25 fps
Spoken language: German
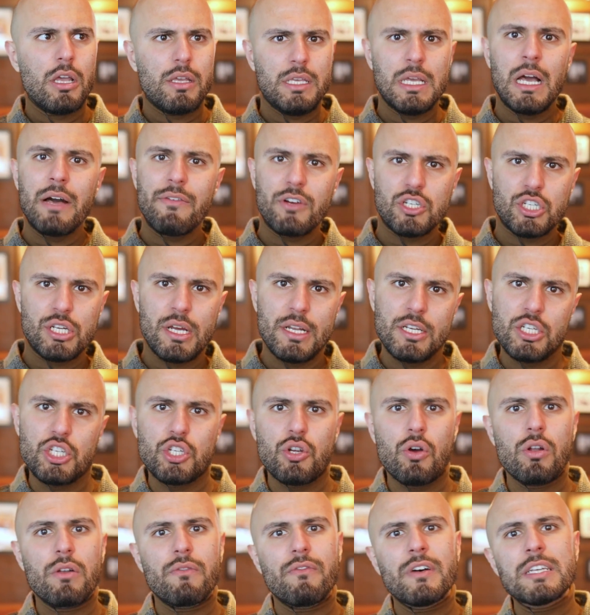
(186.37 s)
Ja, wahrscheinlich
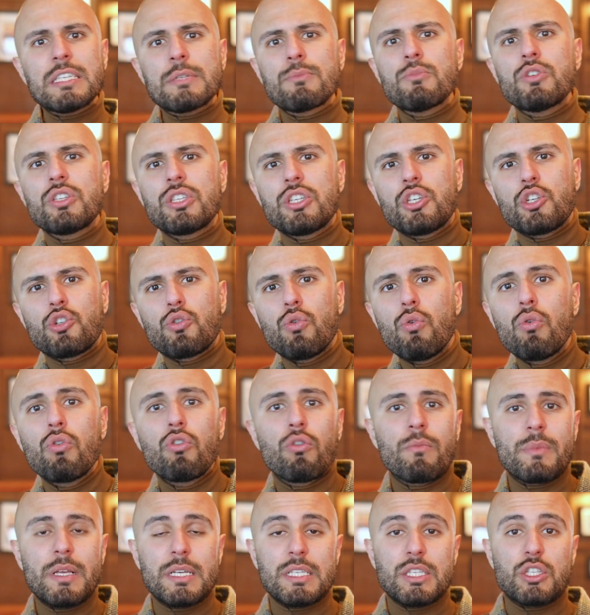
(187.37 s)
schon. Was müsste ich
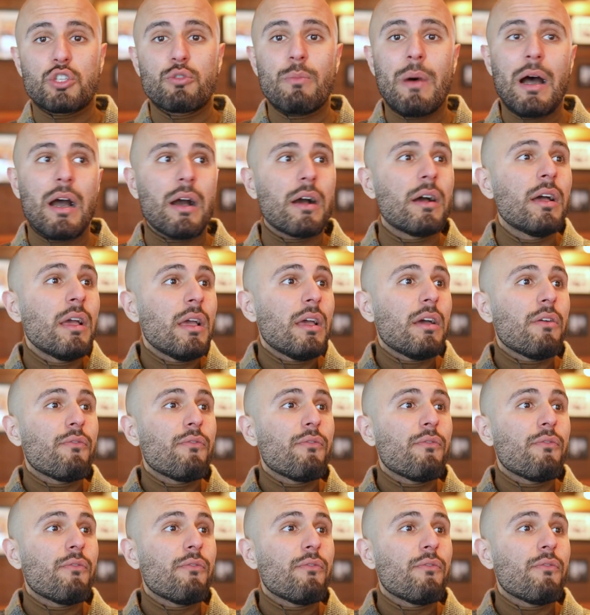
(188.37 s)
tun, um das zu machen?